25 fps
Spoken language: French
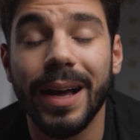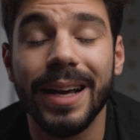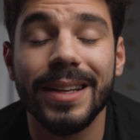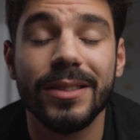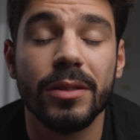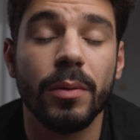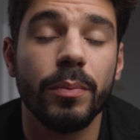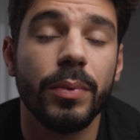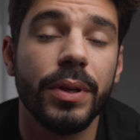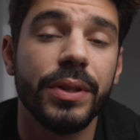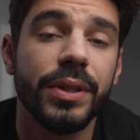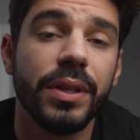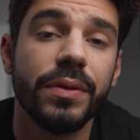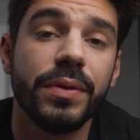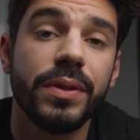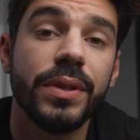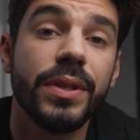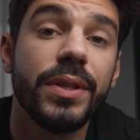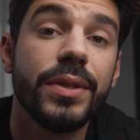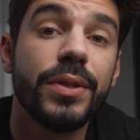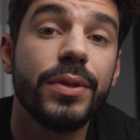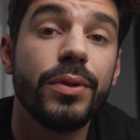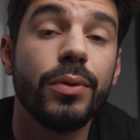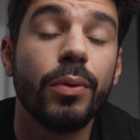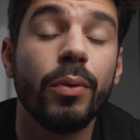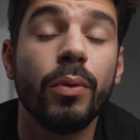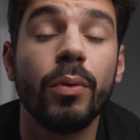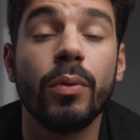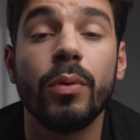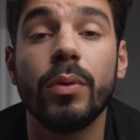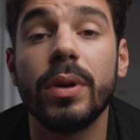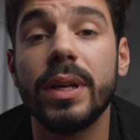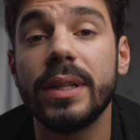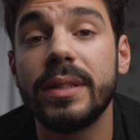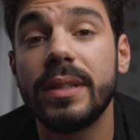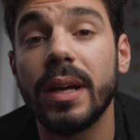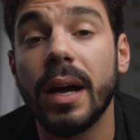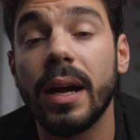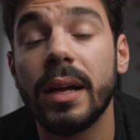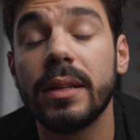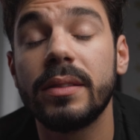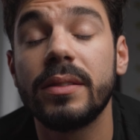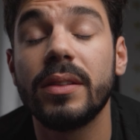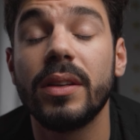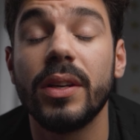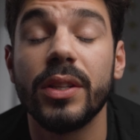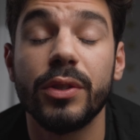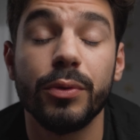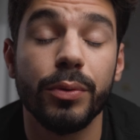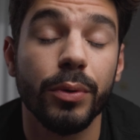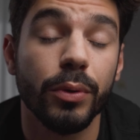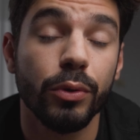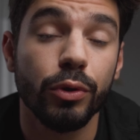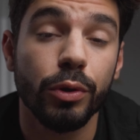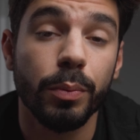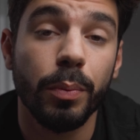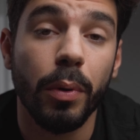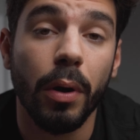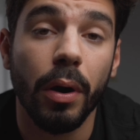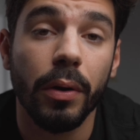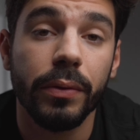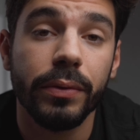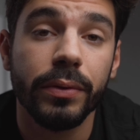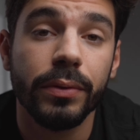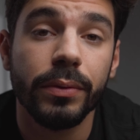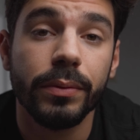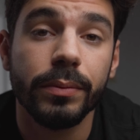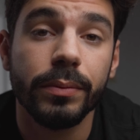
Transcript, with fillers: Par exemple, les définitions, les dates, les tuyaux du prof.